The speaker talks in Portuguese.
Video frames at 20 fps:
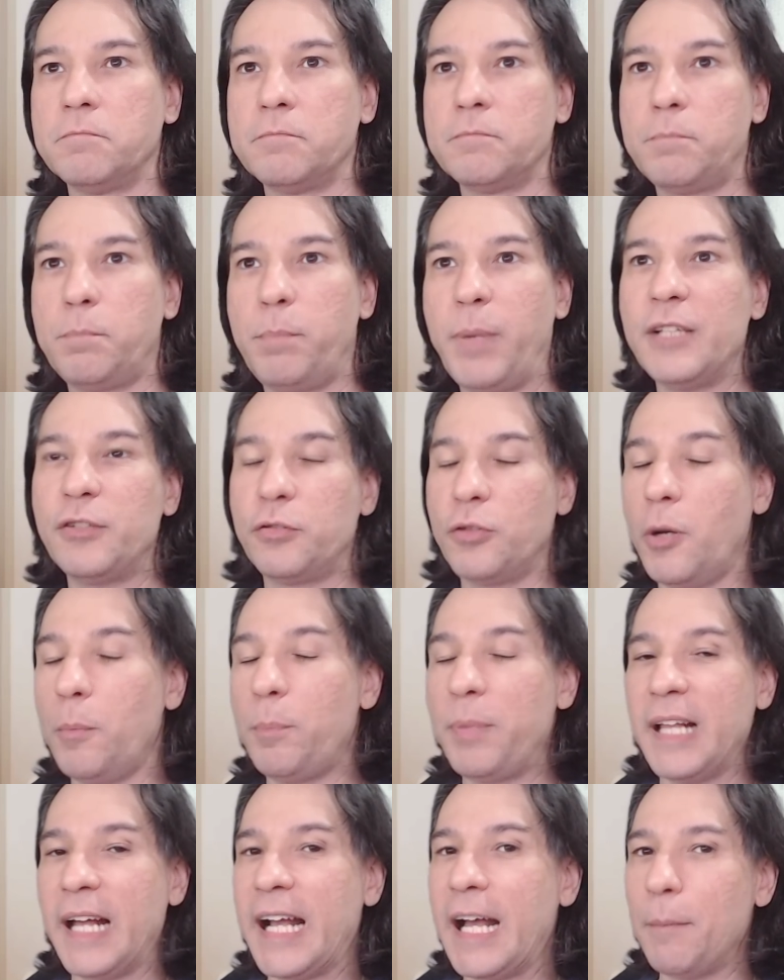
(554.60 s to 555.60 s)
passou
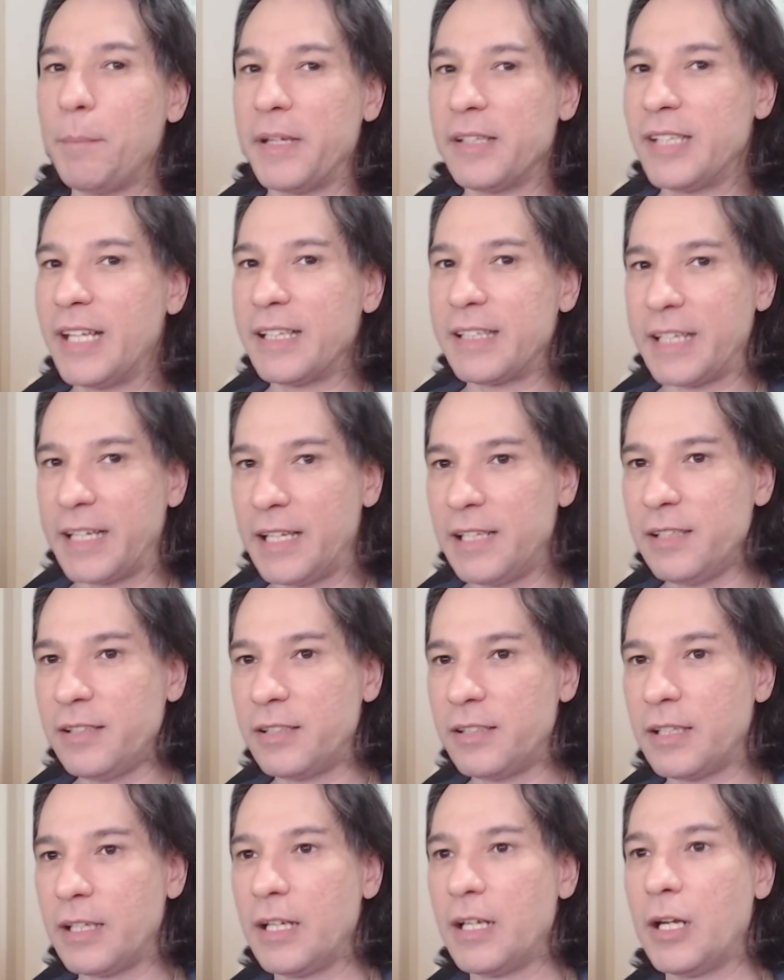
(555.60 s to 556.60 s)
pela cabeça
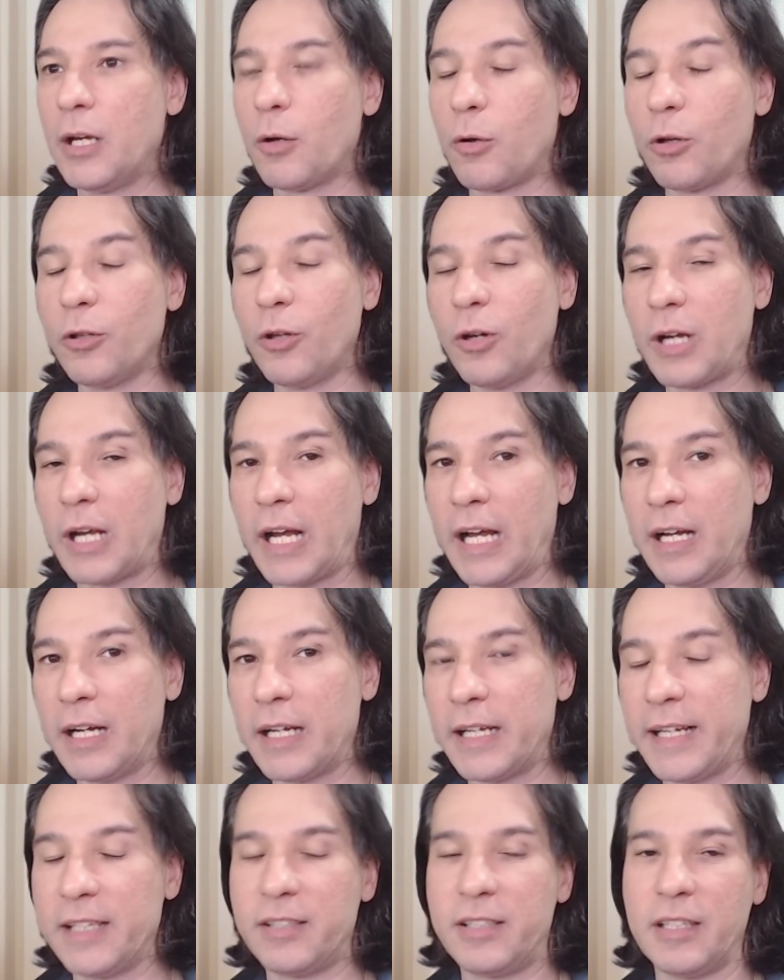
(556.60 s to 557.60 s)
deles colocar
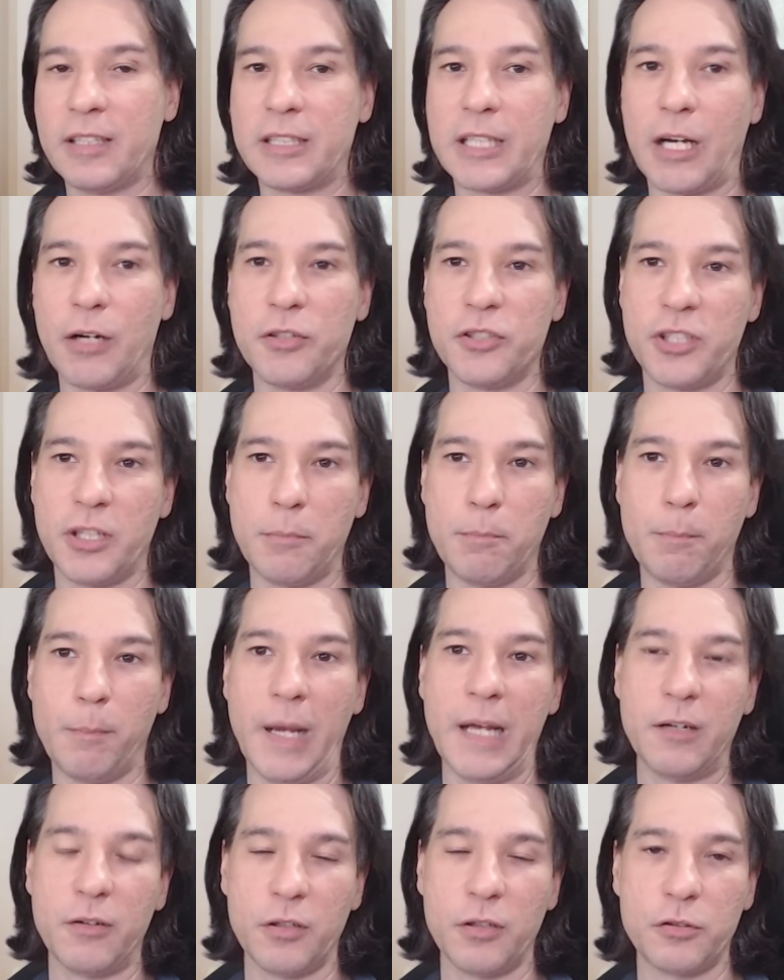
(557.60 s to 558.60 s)
esse tal de
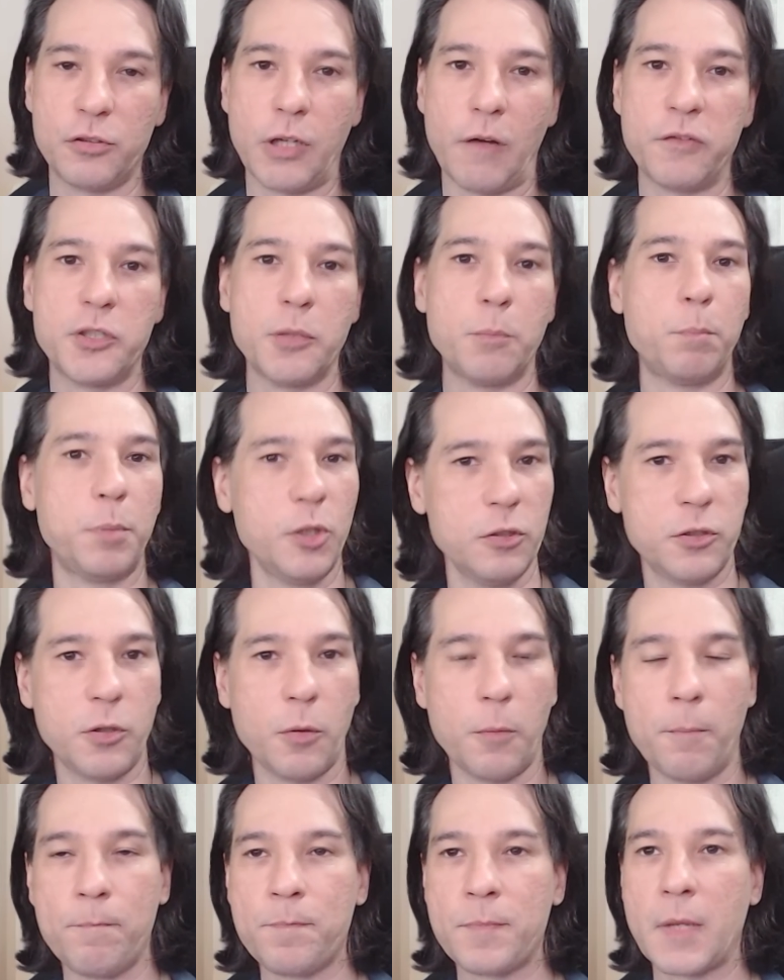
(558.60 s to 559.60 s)
Microsoft
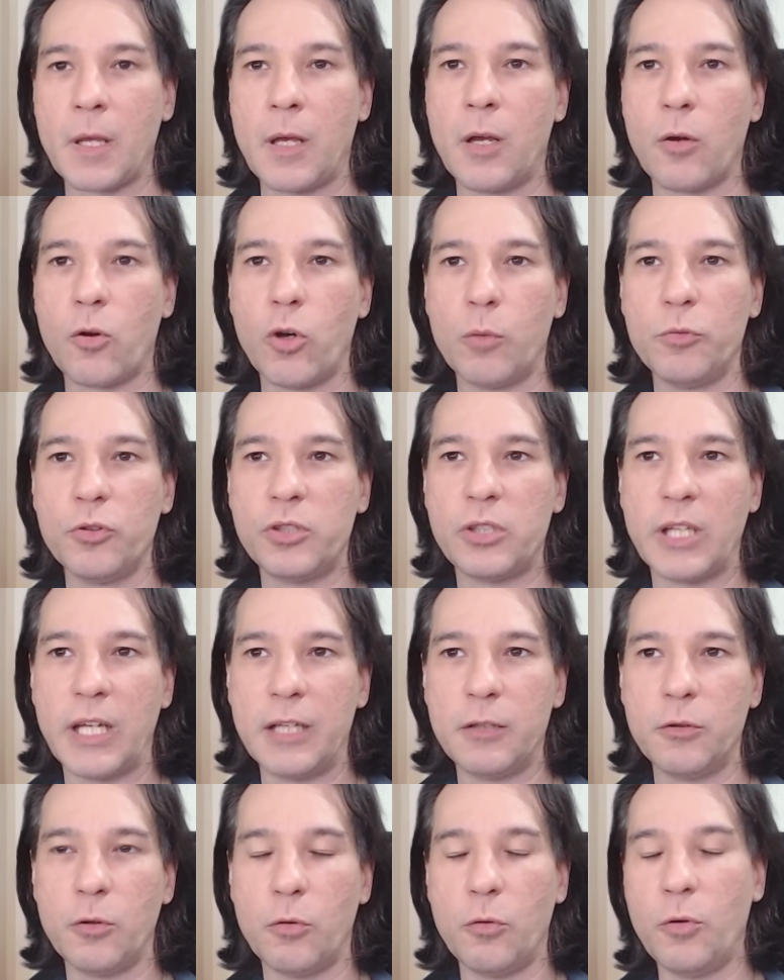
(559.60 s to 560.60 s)
Pluton como
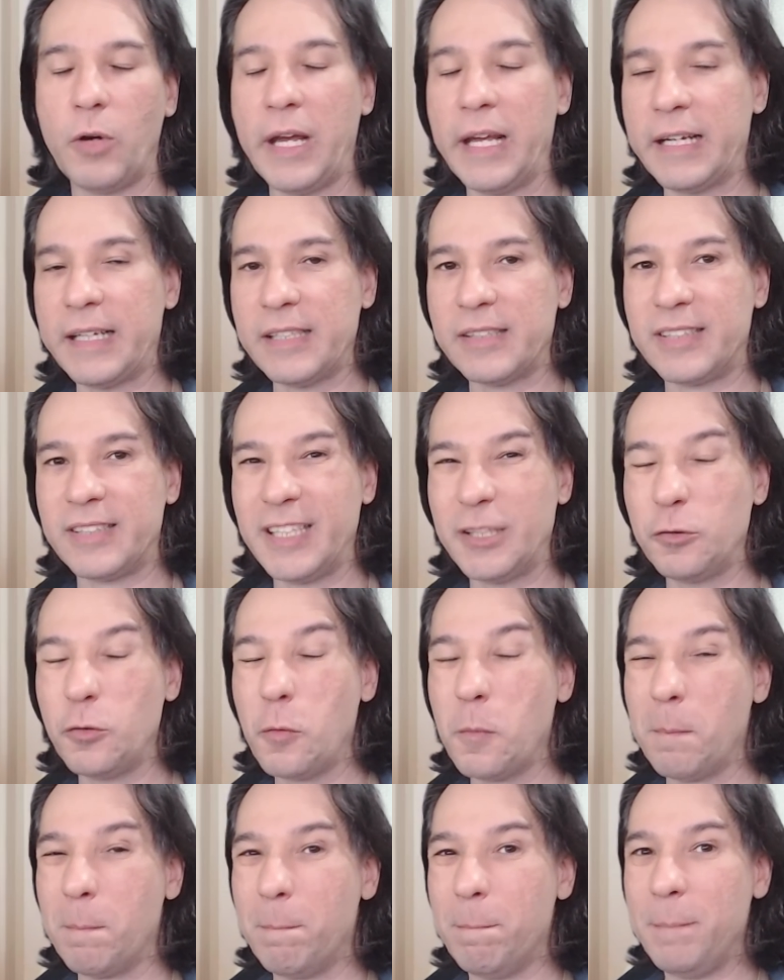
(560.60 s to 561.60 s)
sendo o requisito
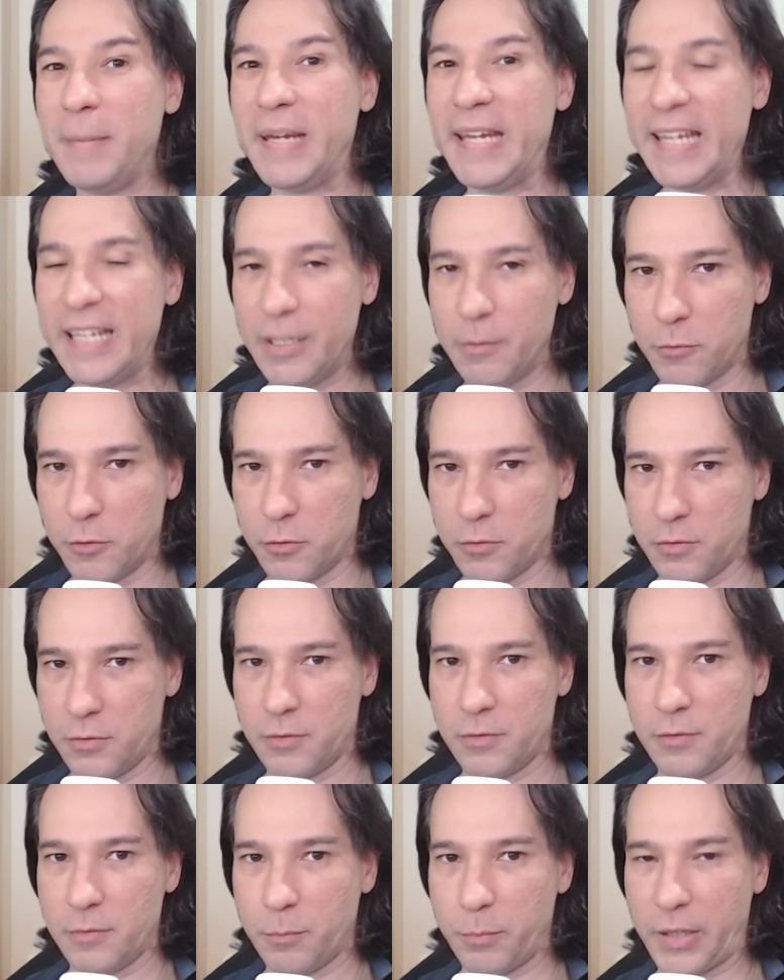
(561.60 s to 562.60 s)
mínimo
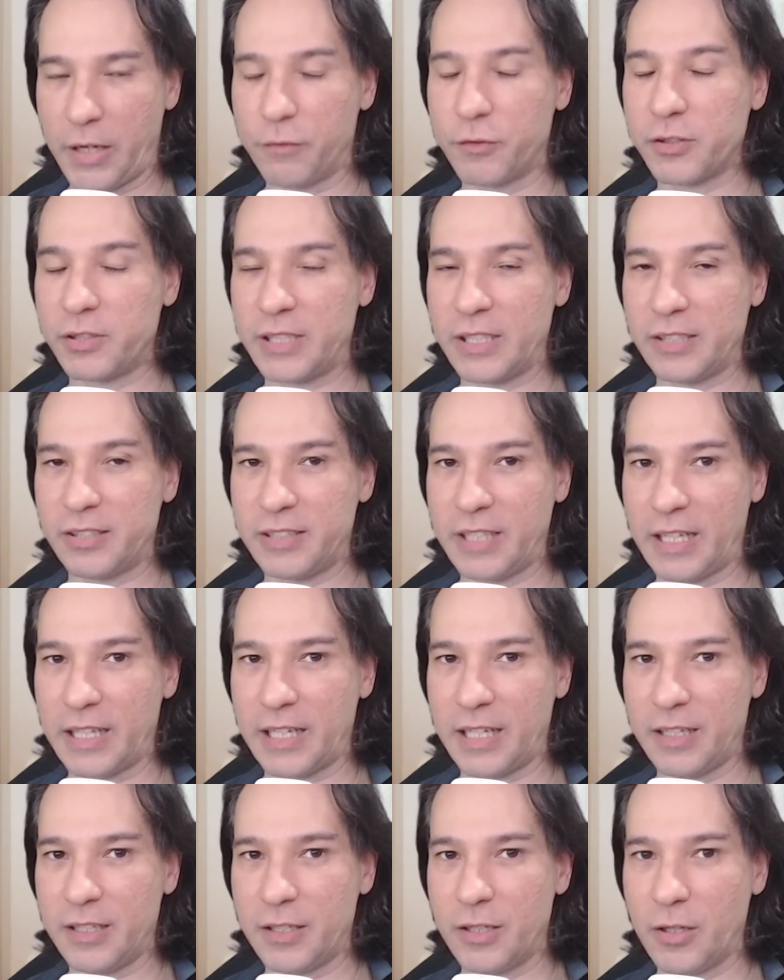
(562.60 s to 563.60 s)
para você
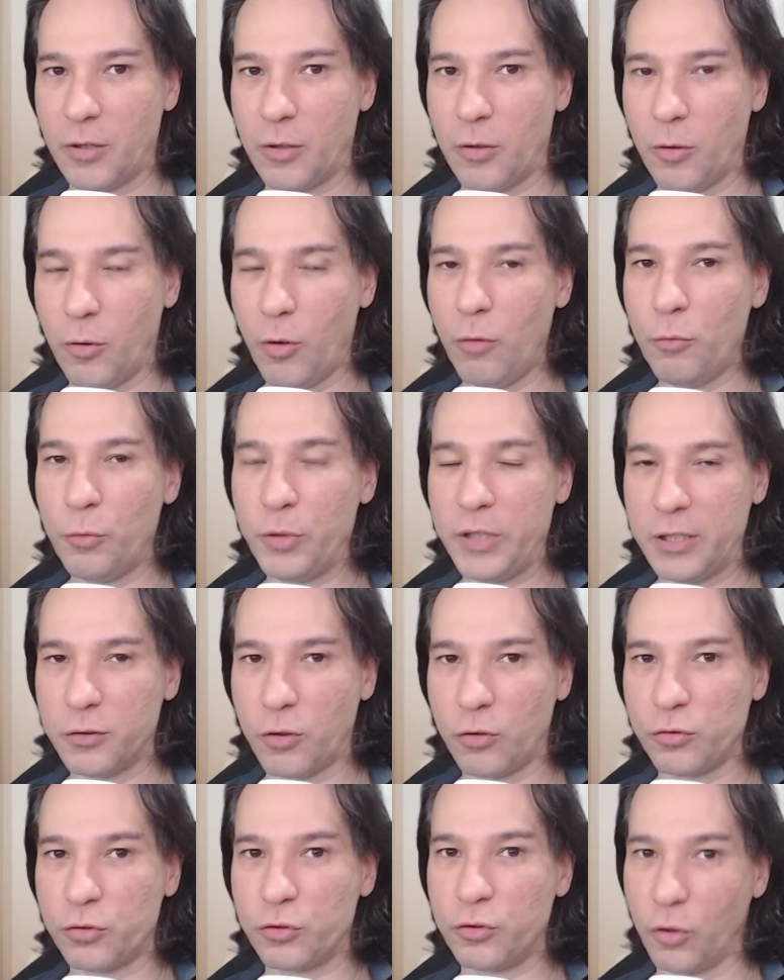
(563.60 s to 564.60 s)
instalar ou
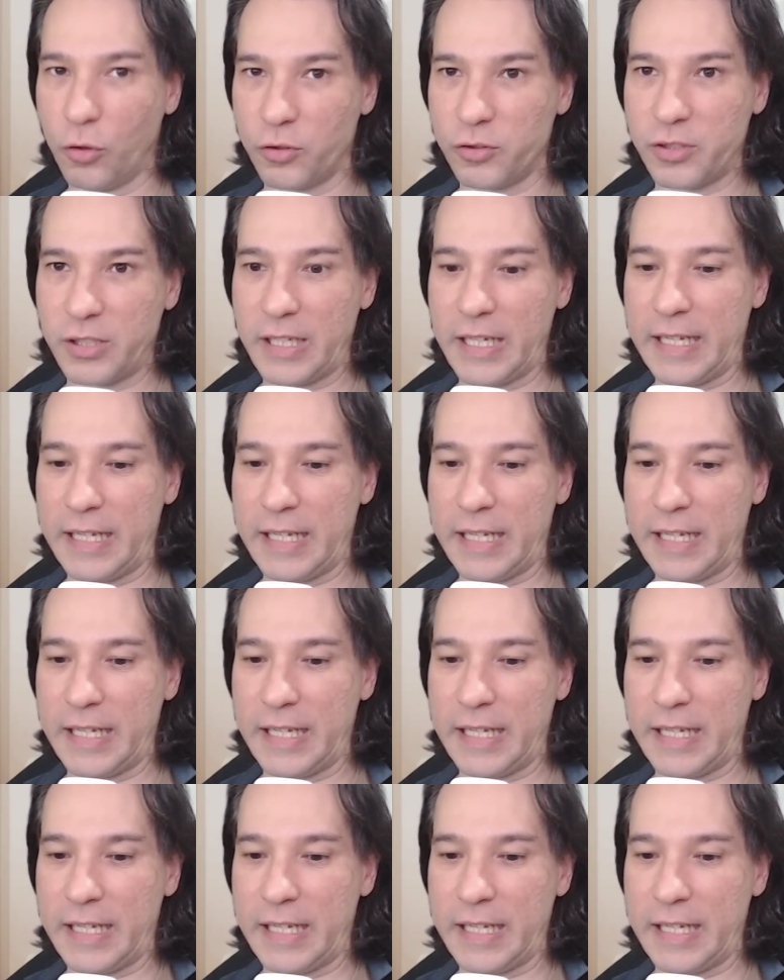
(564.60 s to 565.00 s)
Windows 12.